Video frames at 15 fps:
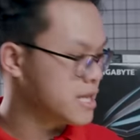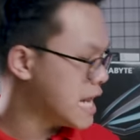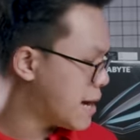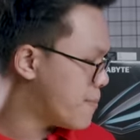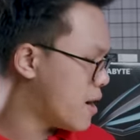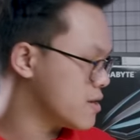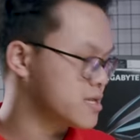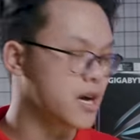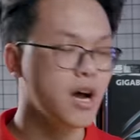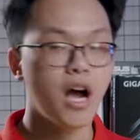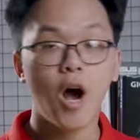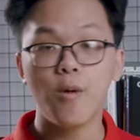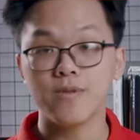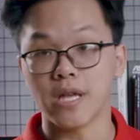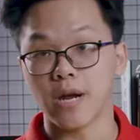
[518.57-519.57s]
thì đảm bảo rằng
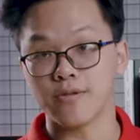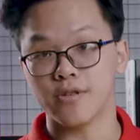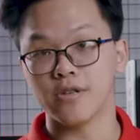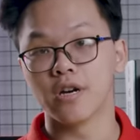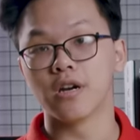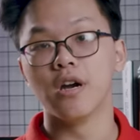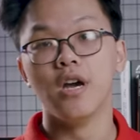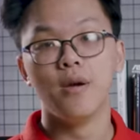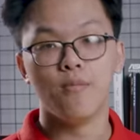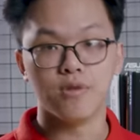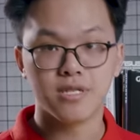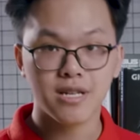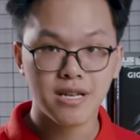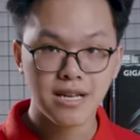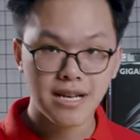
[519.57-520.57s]
không thể nào chứa được một
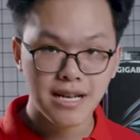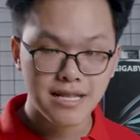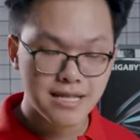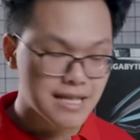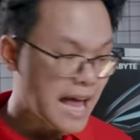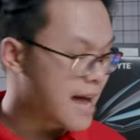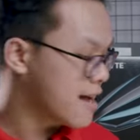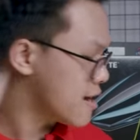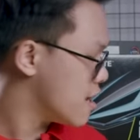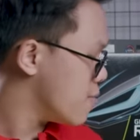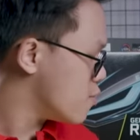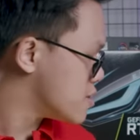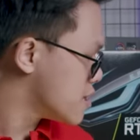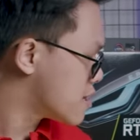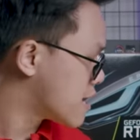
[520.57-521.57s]
chiếc tạ à,
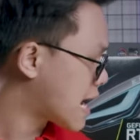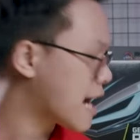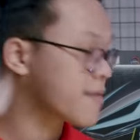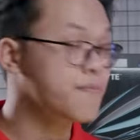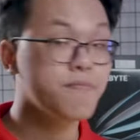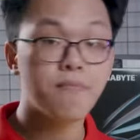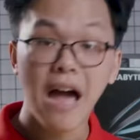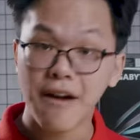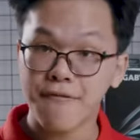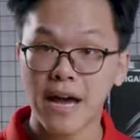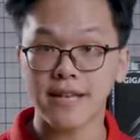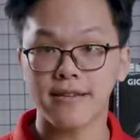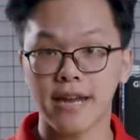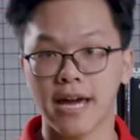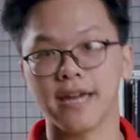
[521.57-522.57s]
một chiếc cái cạc ba pha
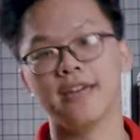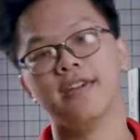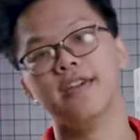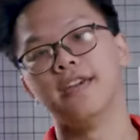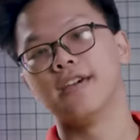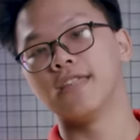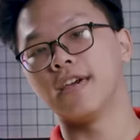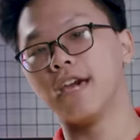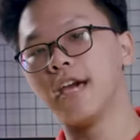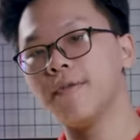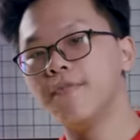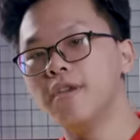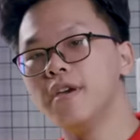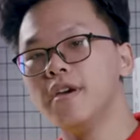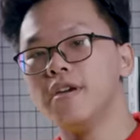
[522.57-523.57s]
như này thế
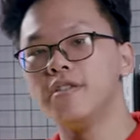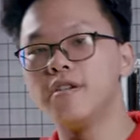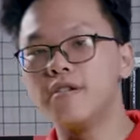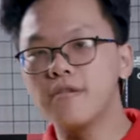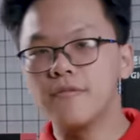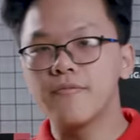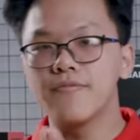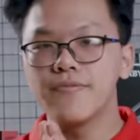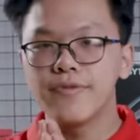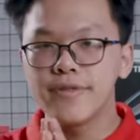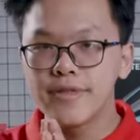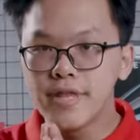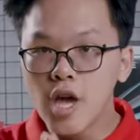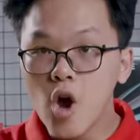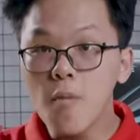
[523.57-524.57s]
nhưng
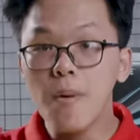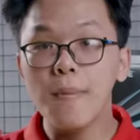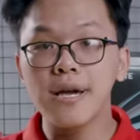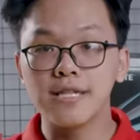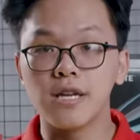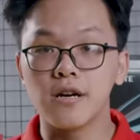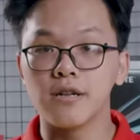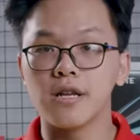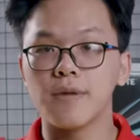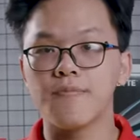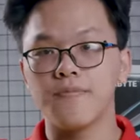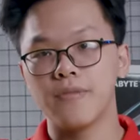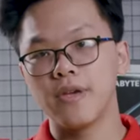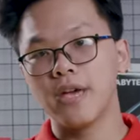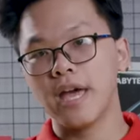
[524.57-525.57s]
nếu mà bây giờ nhá
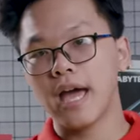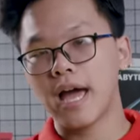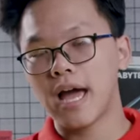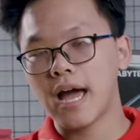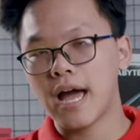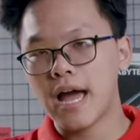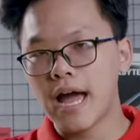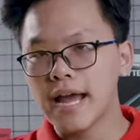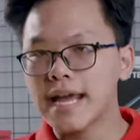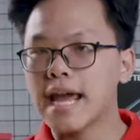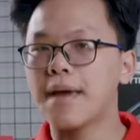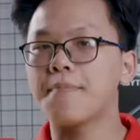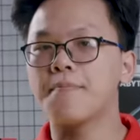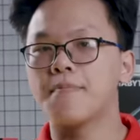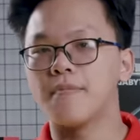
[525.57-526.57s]
anh
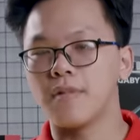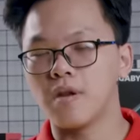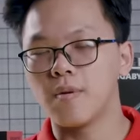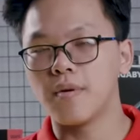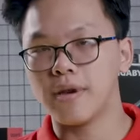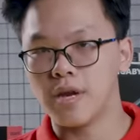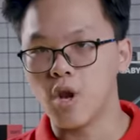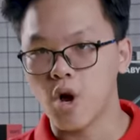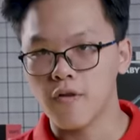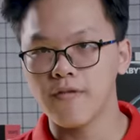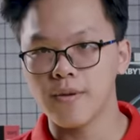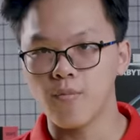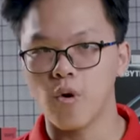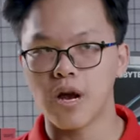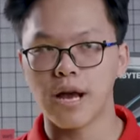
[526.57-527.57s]
em nếu mà để nói về
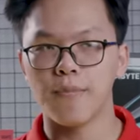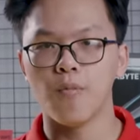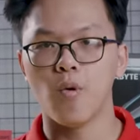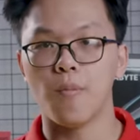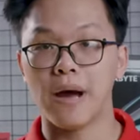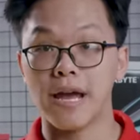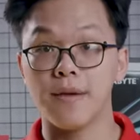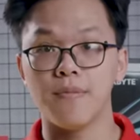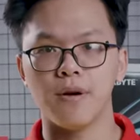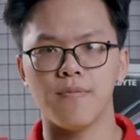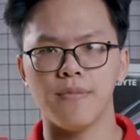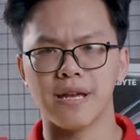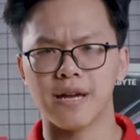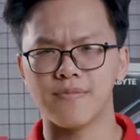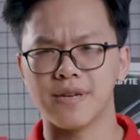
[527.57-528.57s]
một cái bộ máy mà
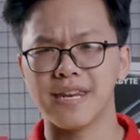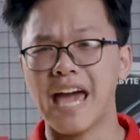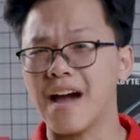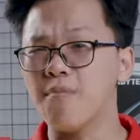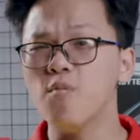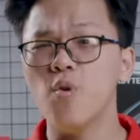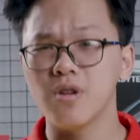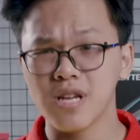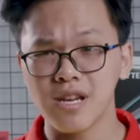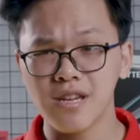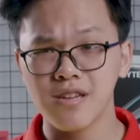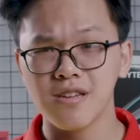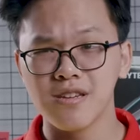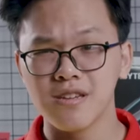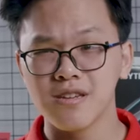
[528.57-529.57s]
mình cảm thấy đáng mua nhất đấy
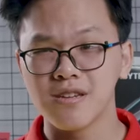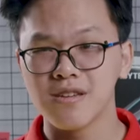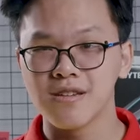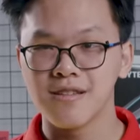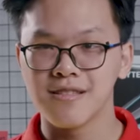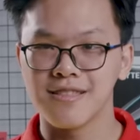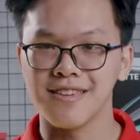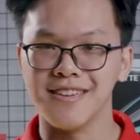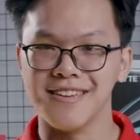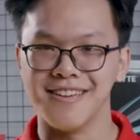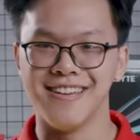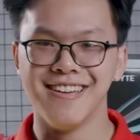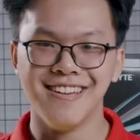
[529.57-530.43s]
thì